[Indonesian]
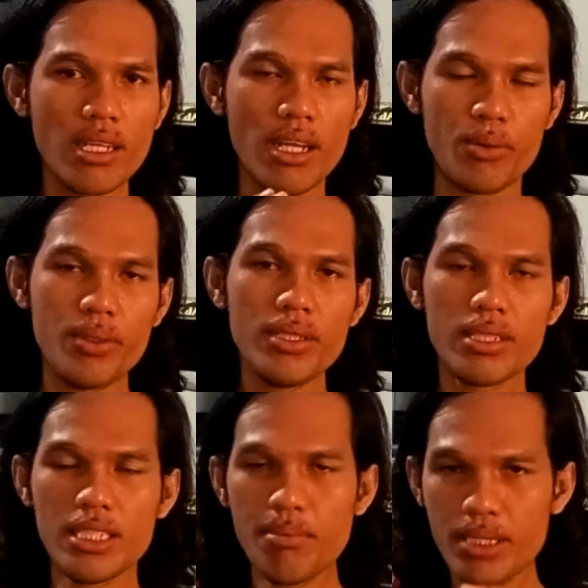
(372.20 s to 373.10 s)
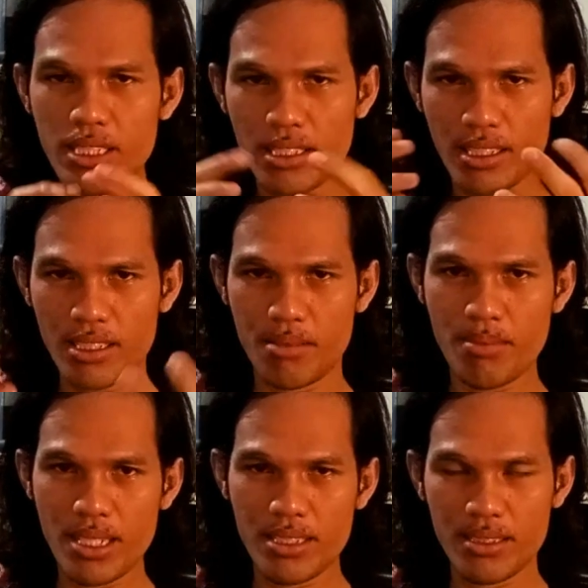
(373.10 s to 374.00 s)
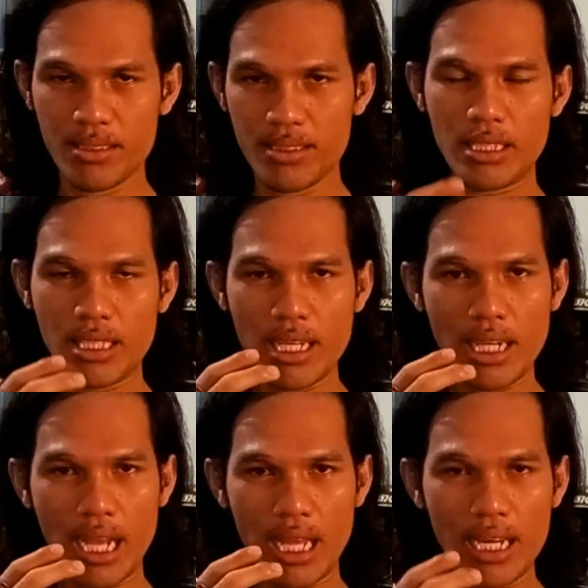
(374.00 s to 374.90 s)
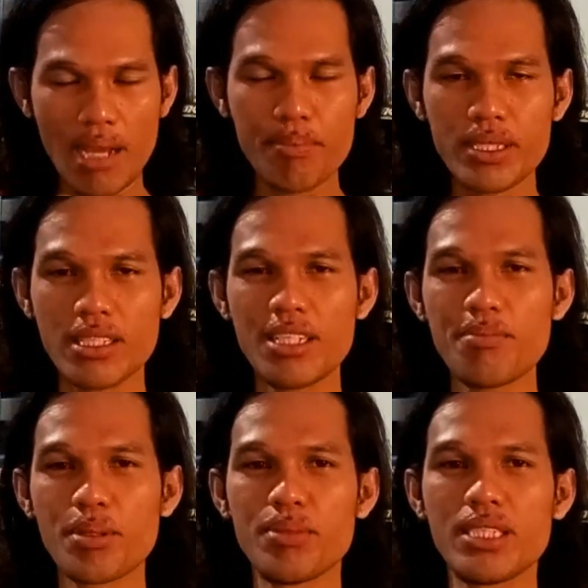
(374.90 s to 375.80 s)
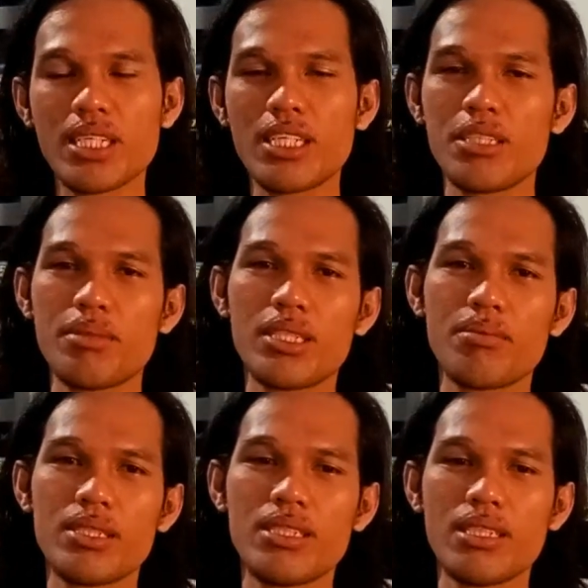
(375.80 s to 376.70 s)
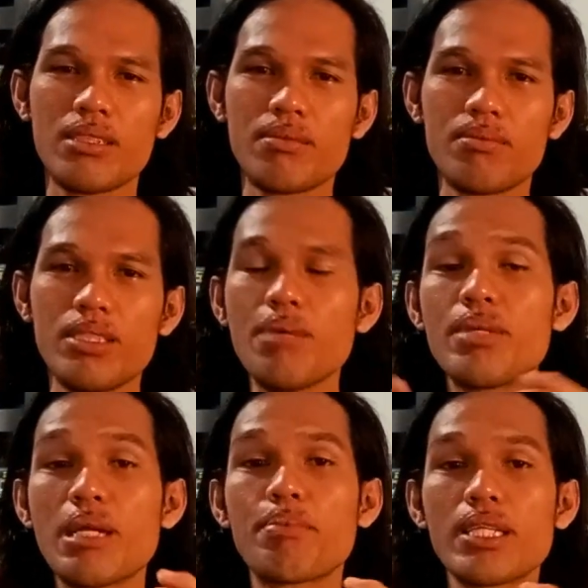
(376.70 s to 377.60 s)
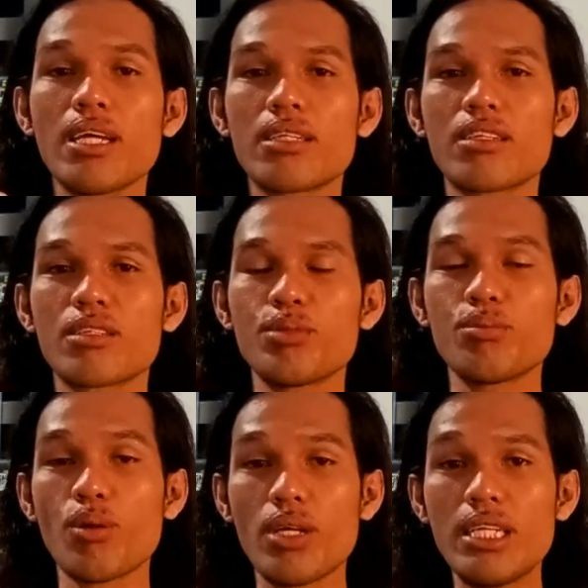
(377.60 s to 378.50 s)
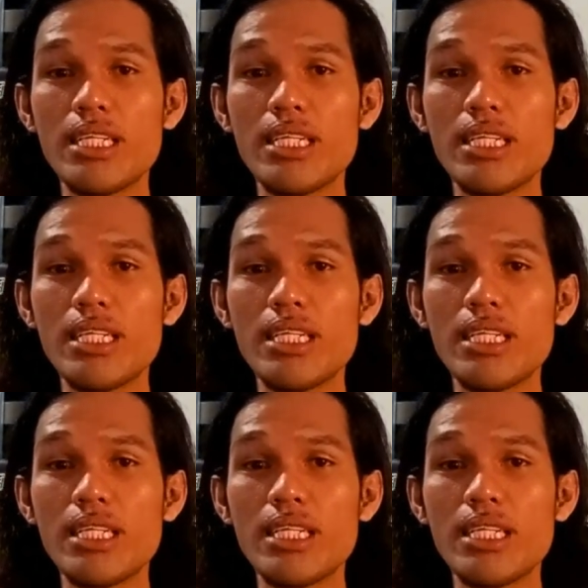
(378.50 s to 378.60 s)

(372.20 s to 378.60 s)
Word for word: datanglah Noe, ia menceritakan kembali tentang hal apa yang sedang diperbincangkan teman-temannya. Ia mendapati hal tersebut bahwa